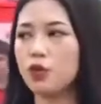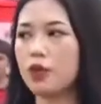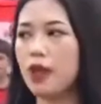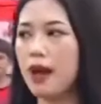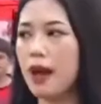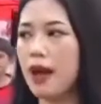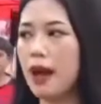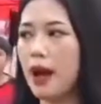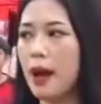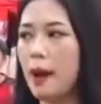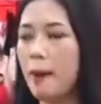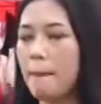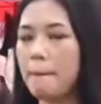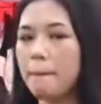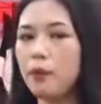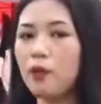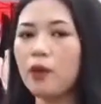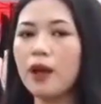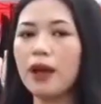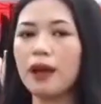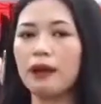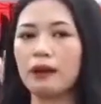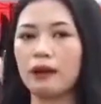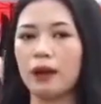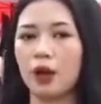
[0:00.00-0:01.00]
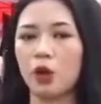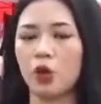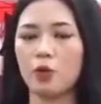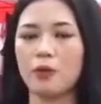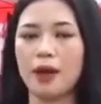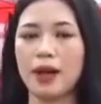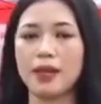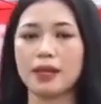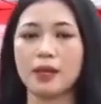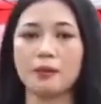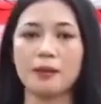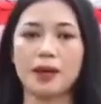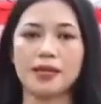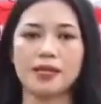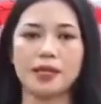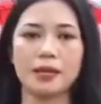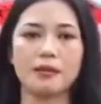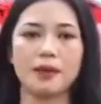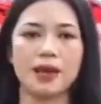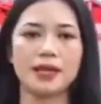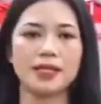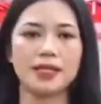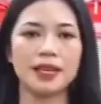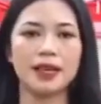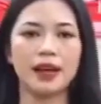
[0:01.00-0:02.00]
sudah pulang ke rumahnya
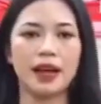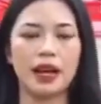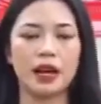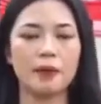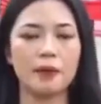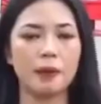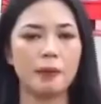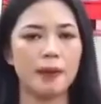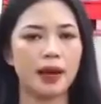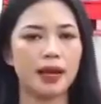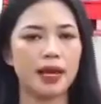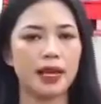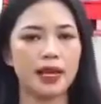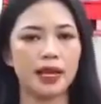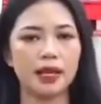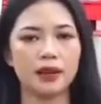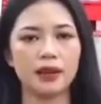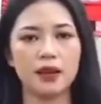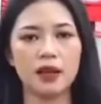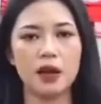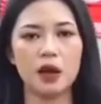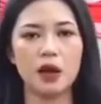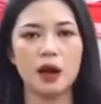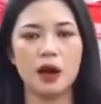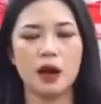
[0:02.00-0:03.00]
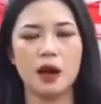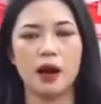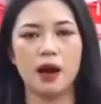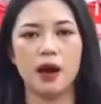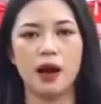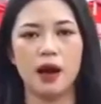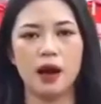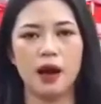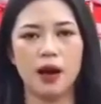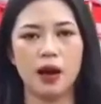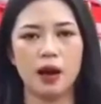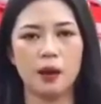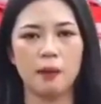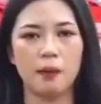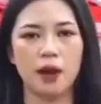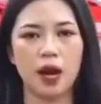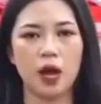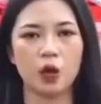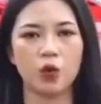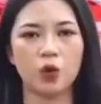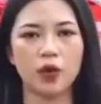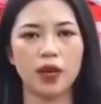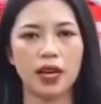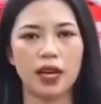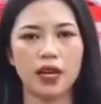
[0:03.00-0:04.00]
masing-masing karena memang ingin e,
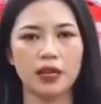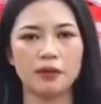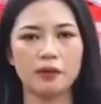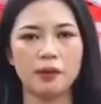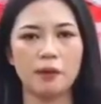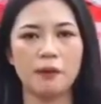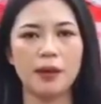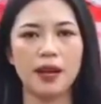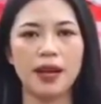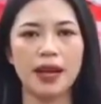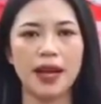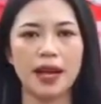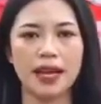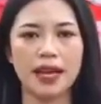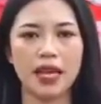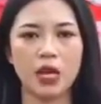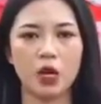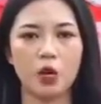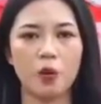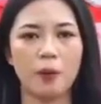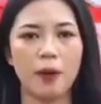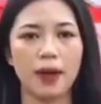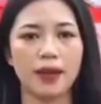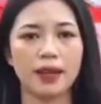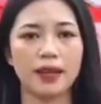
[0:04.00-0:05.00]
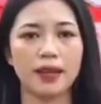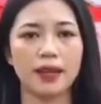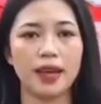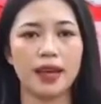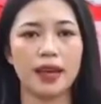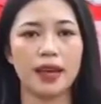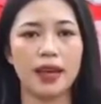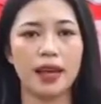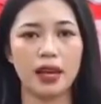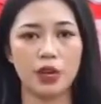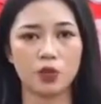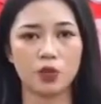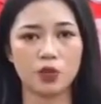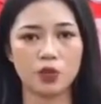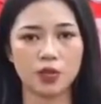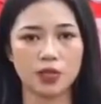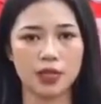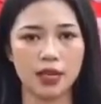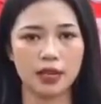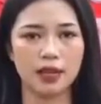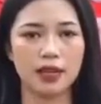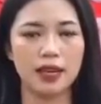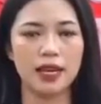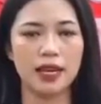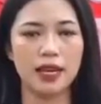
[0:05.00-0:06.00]
melakukan membenahi rumahnya yang
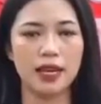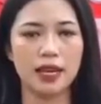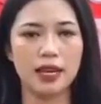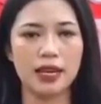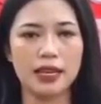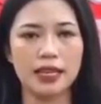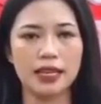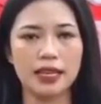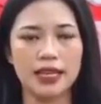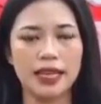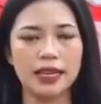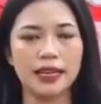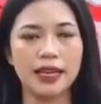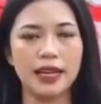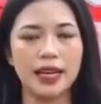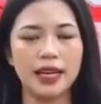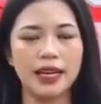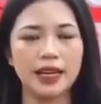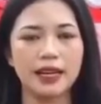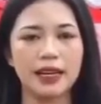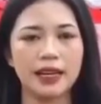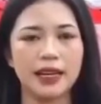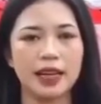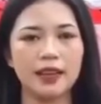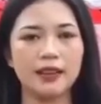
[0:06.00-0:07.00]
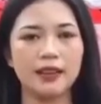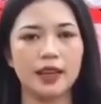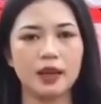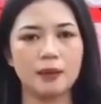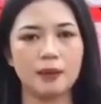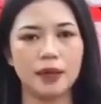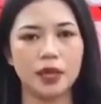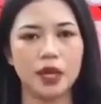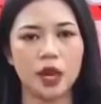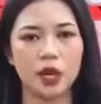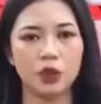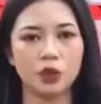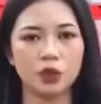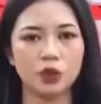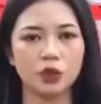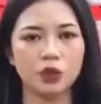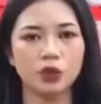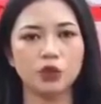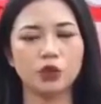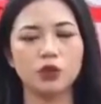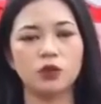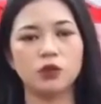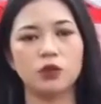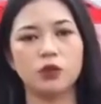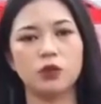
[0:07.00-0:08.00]
rusak. Kita akan dengarkan terlebih dahulu
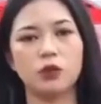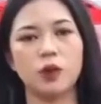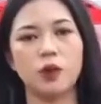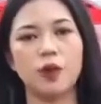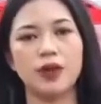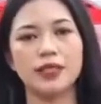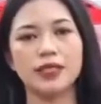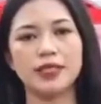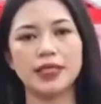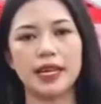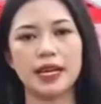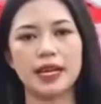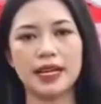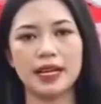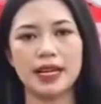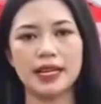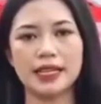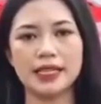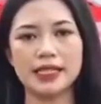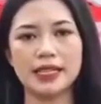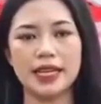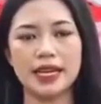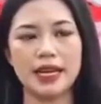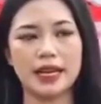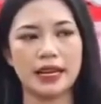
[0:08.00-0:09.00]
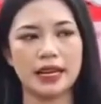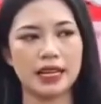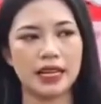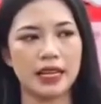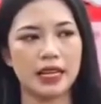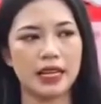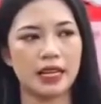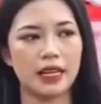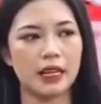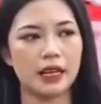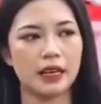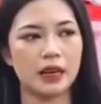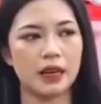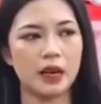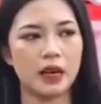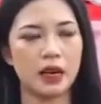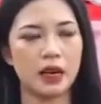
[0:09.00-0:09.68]
wawancara dari